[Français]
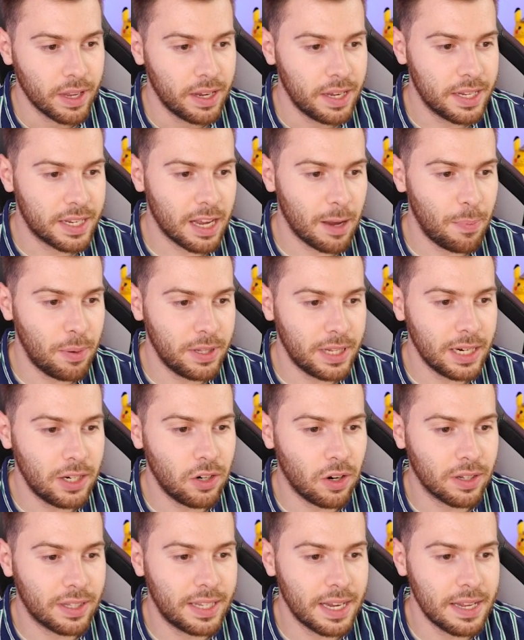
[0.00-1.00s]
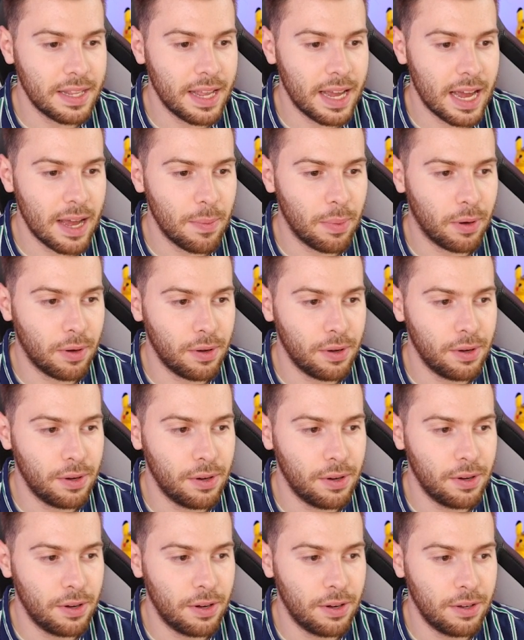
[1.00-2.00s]
Il serait peut-être genre Ténèbres,
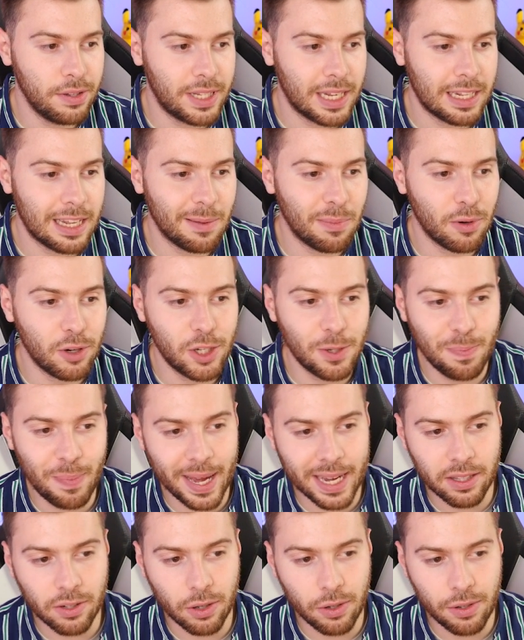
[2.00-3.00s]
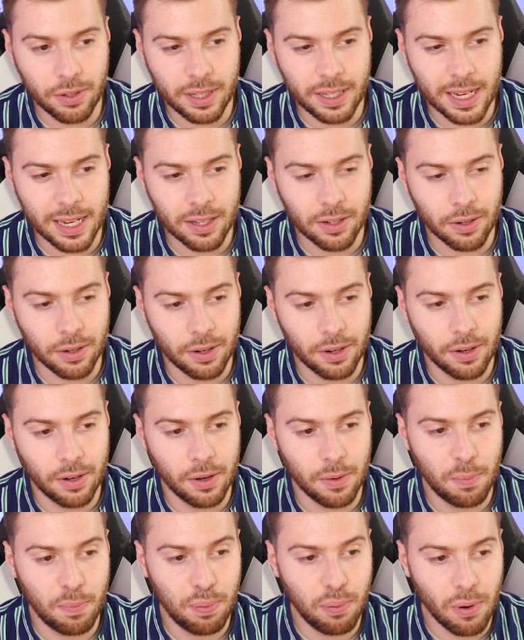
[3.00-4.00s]
euh, Spectre au lieu d'être
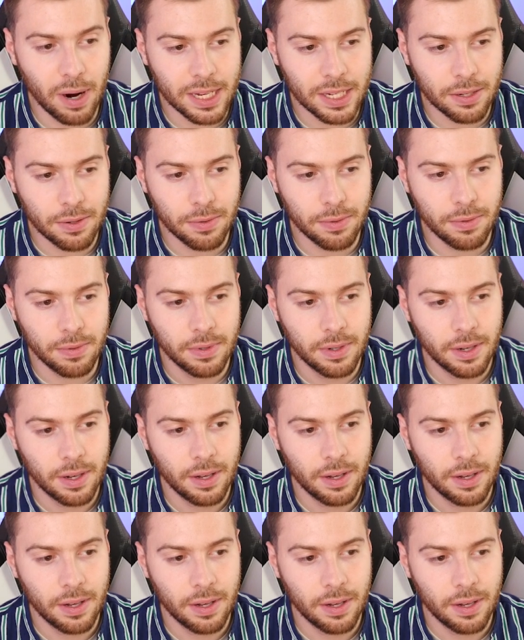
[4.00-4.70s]
euh, Poison